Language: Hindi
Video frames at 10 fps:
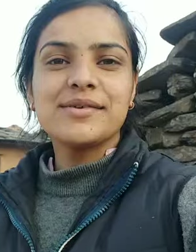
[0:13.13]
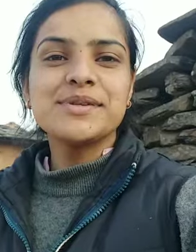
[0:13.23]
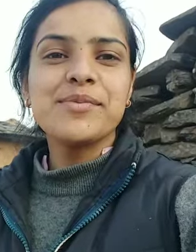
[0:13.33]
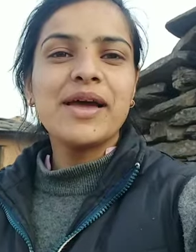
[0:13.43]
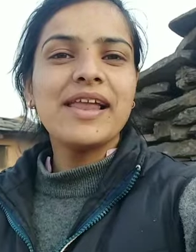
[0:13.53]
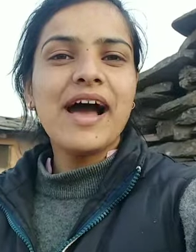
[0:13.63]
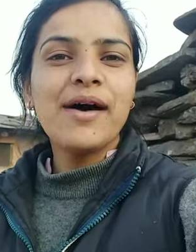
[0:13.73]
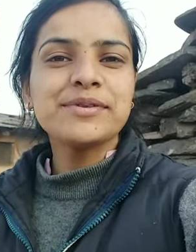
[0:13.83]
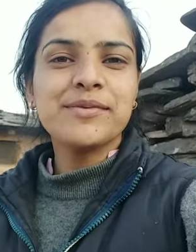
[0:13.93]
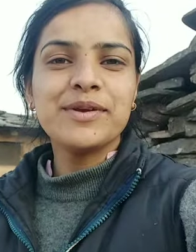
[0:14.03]
सबसे पहले
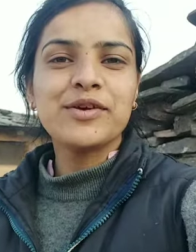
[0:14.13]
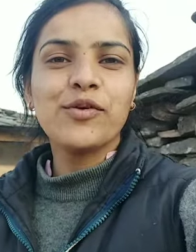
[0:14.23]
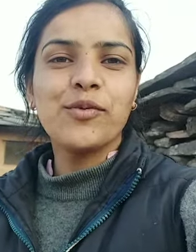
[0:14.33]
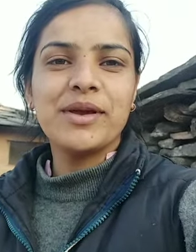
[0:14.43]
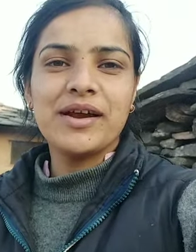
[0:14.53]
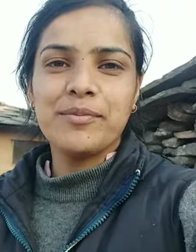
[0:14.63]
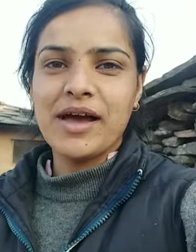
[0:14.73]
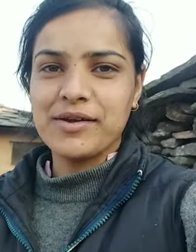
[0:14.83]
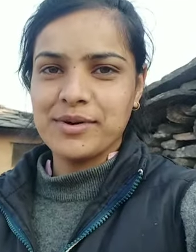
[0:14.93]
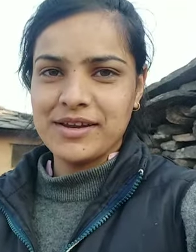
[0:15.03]
आप सभी को मेरा
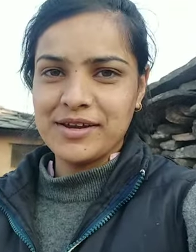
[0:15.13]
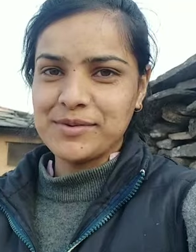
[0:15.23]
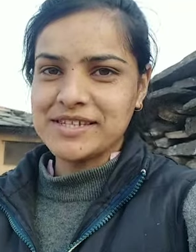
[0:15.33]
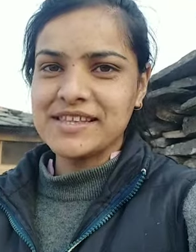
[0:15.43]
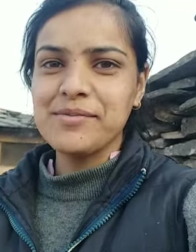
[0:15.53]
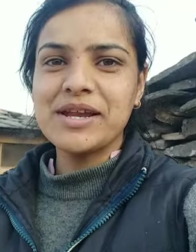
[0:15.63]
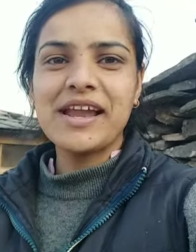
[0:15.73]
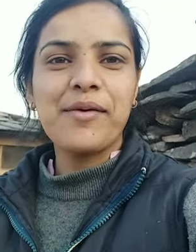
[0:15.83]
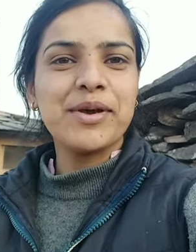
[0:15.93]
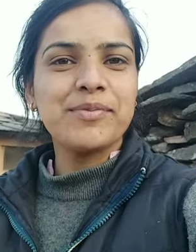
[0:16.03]
प्यार भरा नमस्ते मेरा नाम है